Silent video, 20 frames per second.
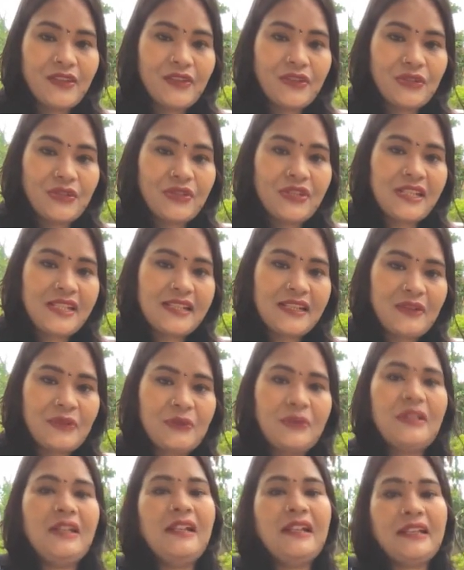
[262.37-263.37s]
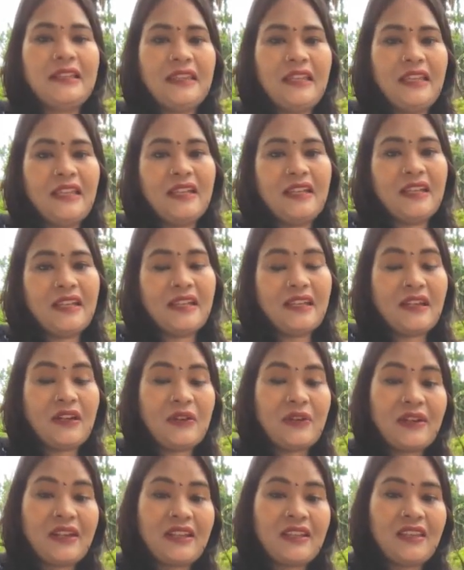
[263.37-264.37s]
तो निशा रोने लगती है
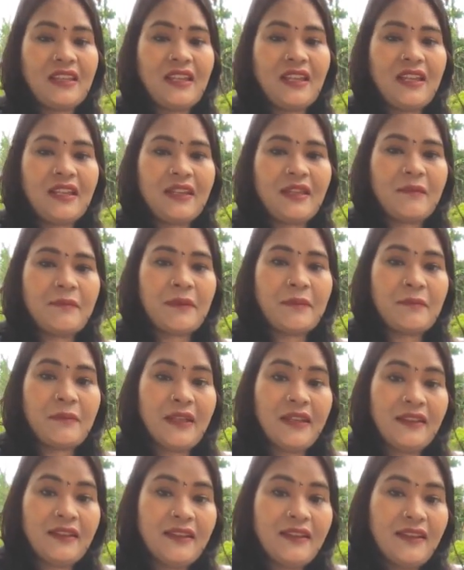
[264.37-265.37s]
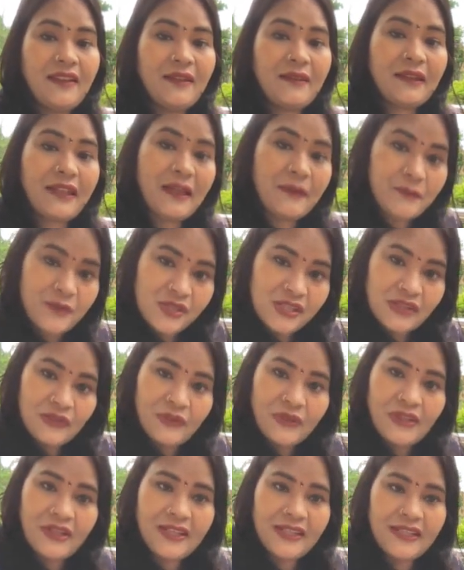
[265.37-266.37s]
और कहती है कि मम्मी क्या मुझसे
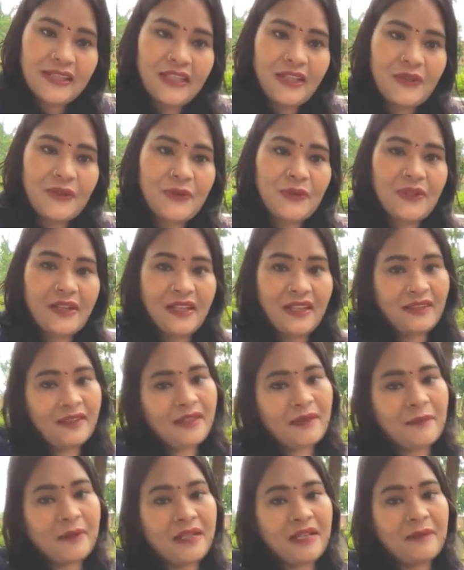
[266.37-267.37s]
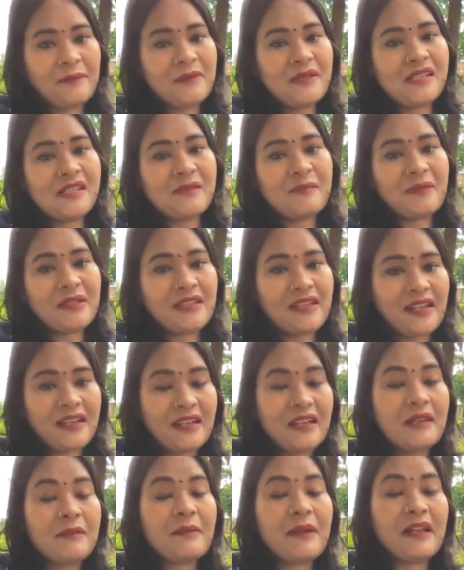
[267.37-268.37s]
कोई गलती हो गई क्या मैंने अपनी
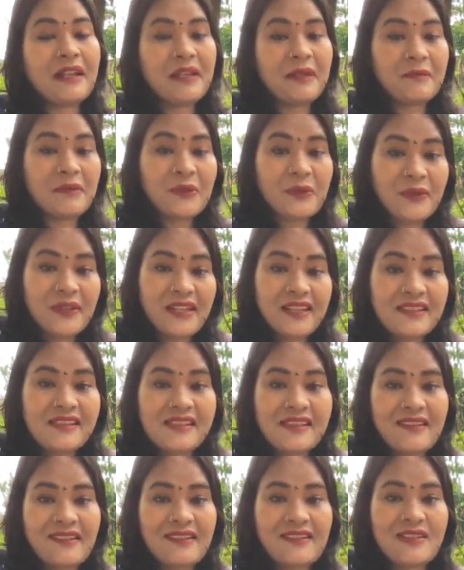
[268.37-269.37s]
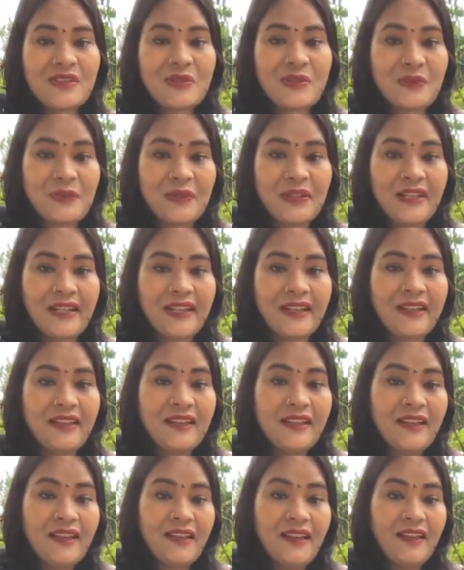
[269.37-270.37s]
जिम्मेदारी निभाने में कोई कसर छोड़ी है
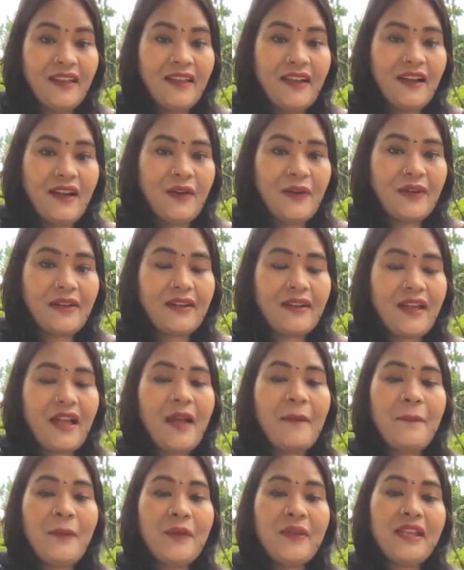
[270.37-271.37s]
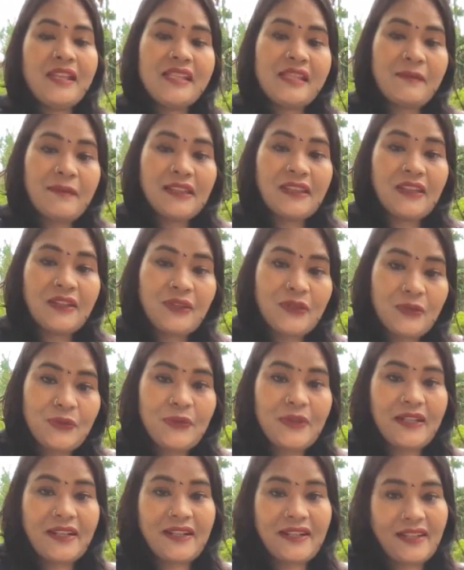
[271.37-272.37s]
और आप लोग ऐसी बातें
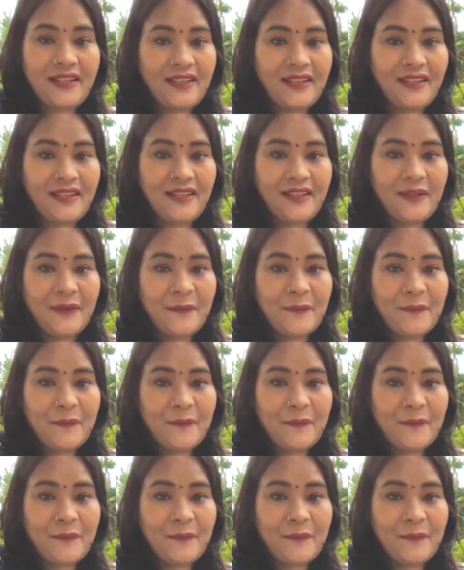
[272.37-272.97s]
क्यों कर रहे हैं